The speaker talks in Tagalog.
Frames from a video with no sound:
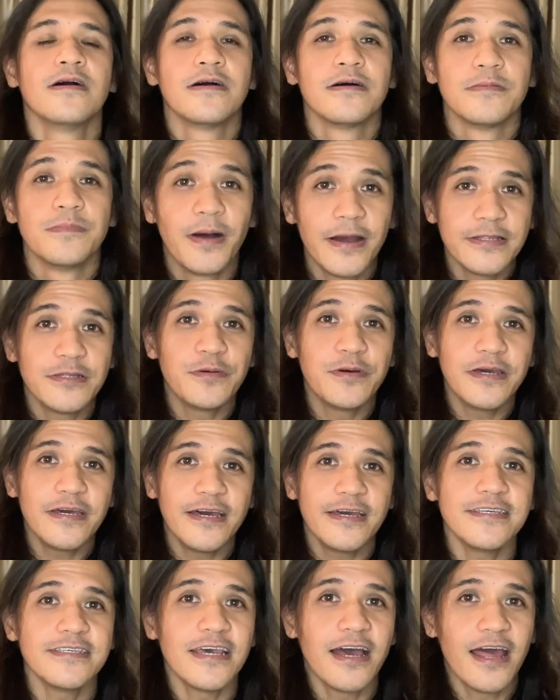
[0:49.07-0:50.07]
By the way
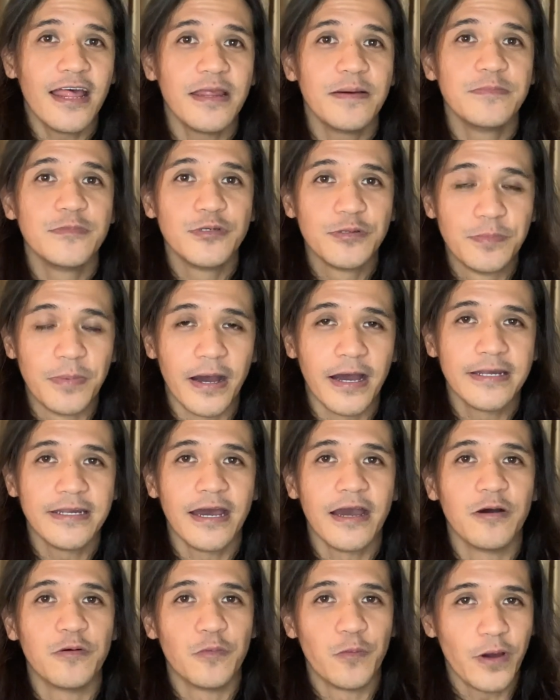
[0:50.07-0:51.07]
guys, alam nyo ba
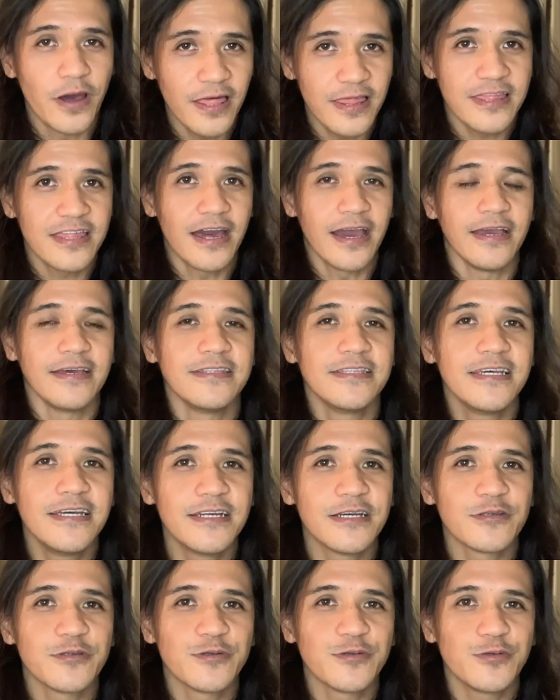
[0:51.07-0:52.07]
na ang wealth ay hindi
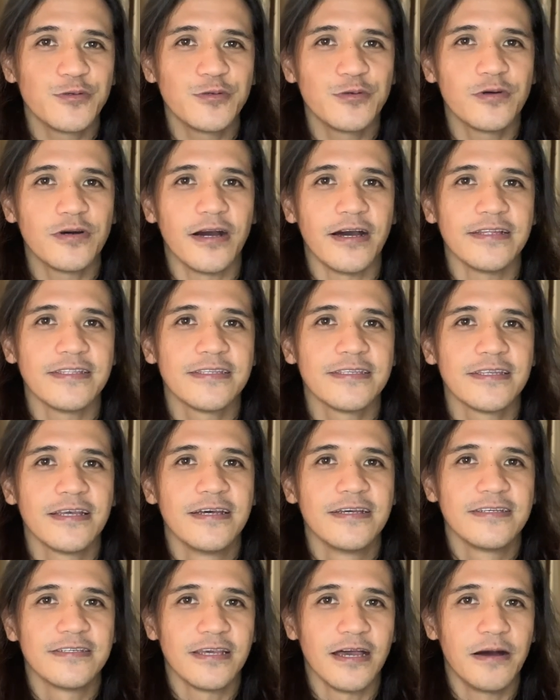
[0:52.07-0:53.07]
nasusukat
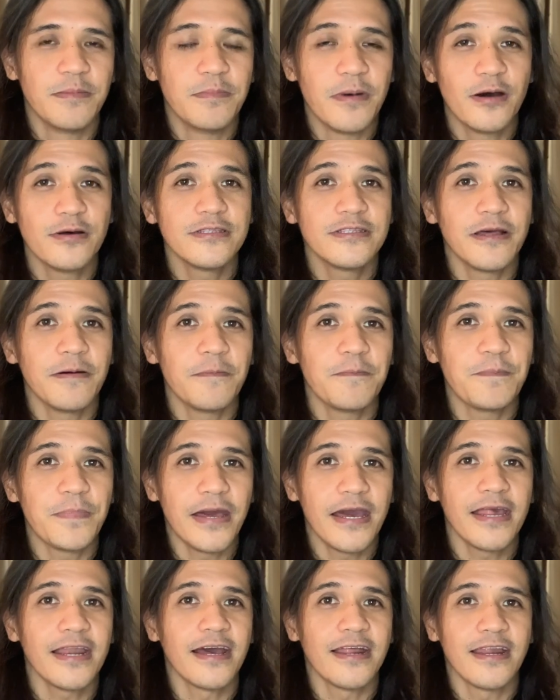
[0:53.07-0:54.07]
sa amount ng
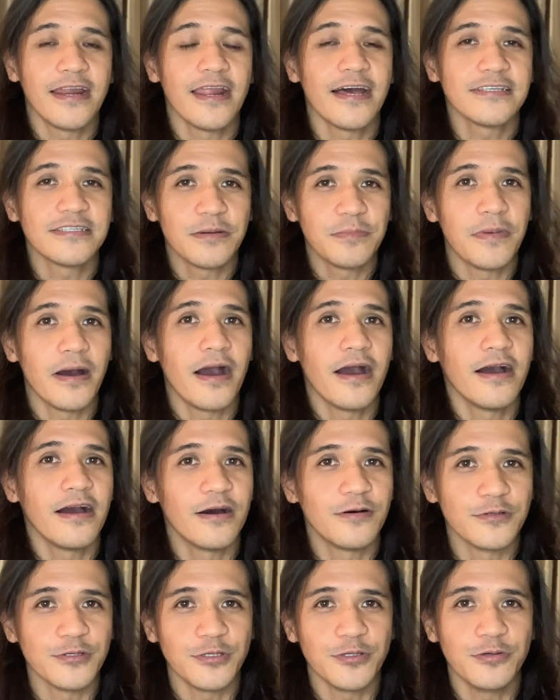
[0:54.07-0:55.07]
pera na nasa bank
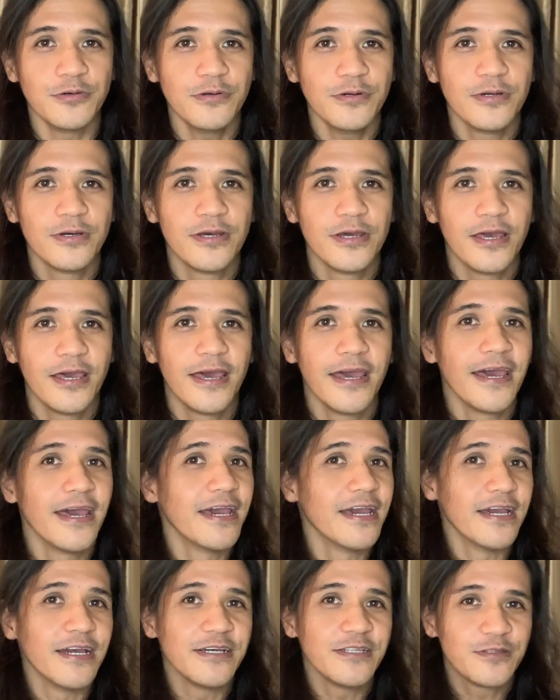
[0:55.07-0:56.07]
account nyo?
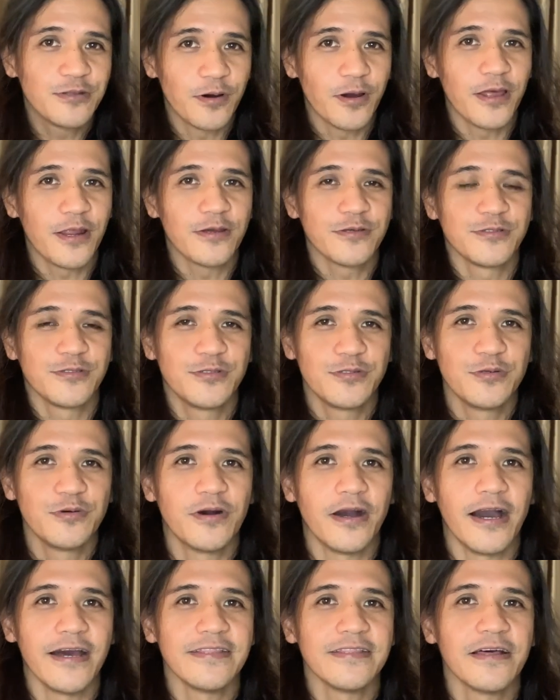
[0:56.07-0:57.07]
Ito ay
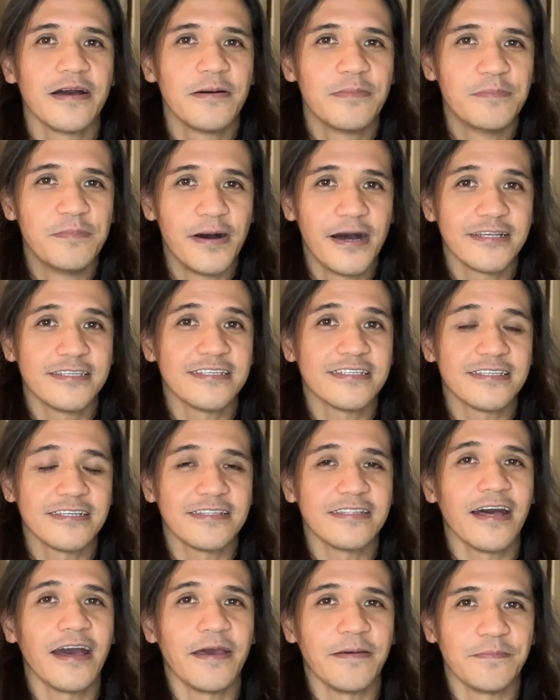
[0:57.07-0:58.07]
nasusukat base sa
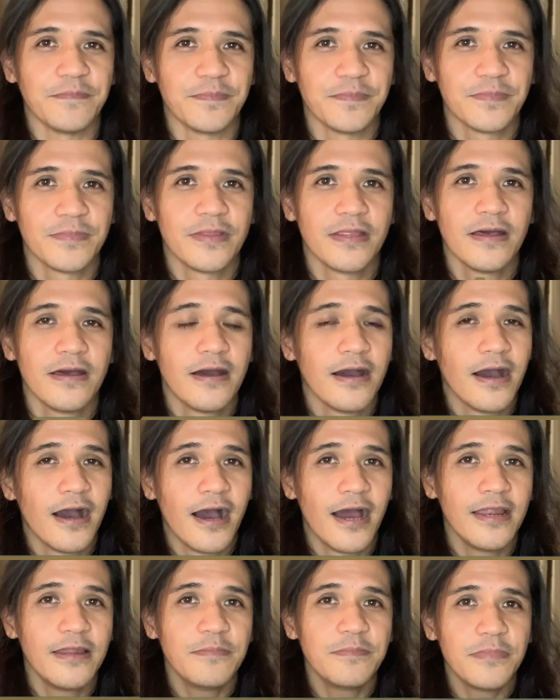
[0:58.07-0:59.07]
time.
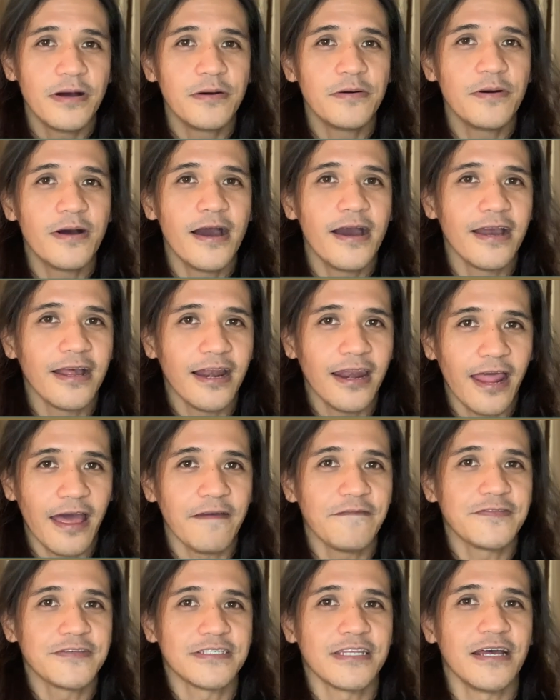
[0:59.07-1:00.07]
Halimbawa, ang
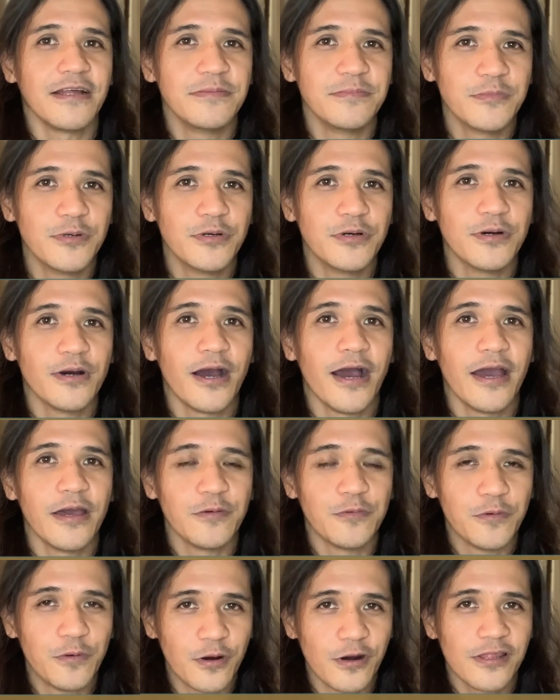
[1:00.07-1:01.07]
lifestyle mo ay
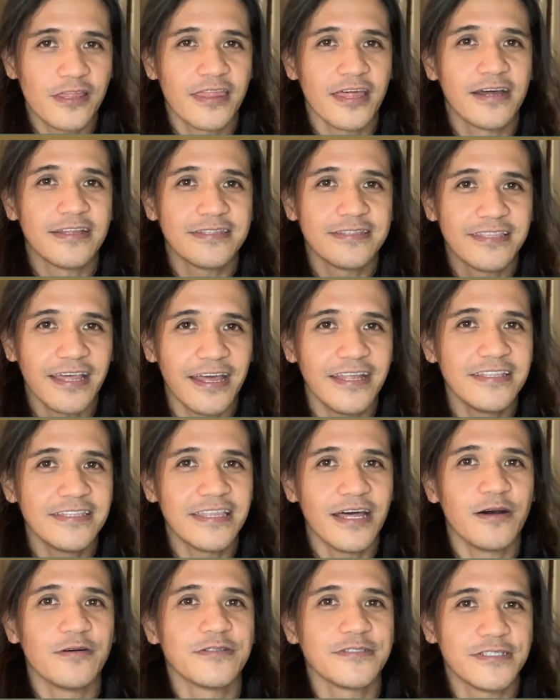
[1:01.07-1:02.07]
worth
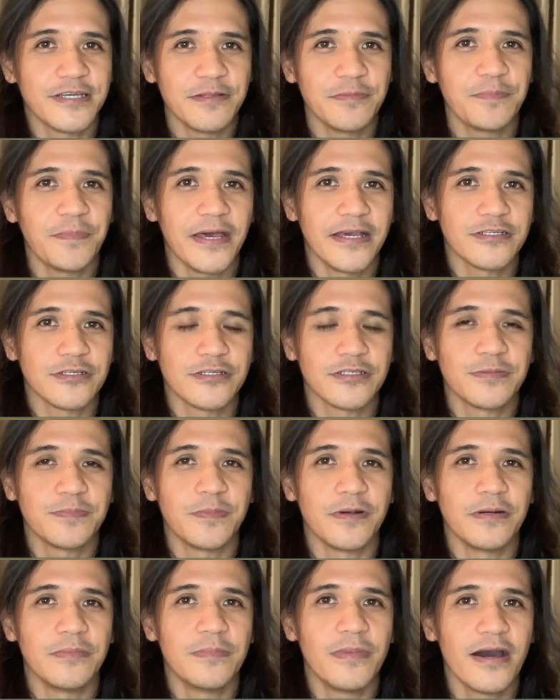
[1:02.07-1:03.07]
10,000 pesos
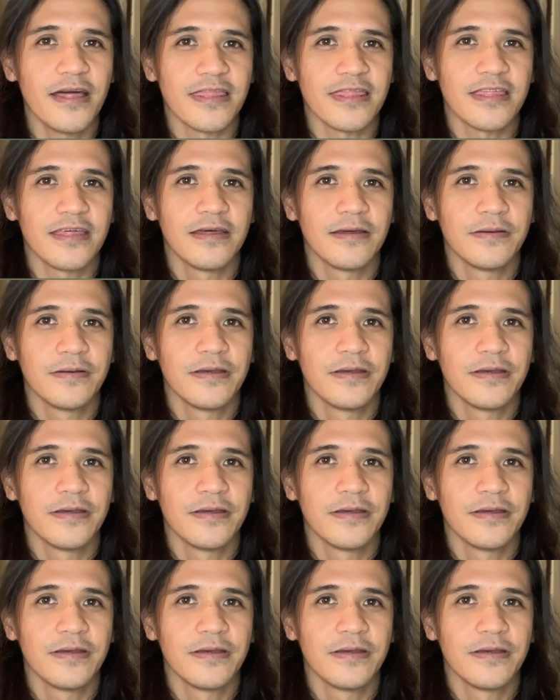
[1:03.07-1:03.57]
per month.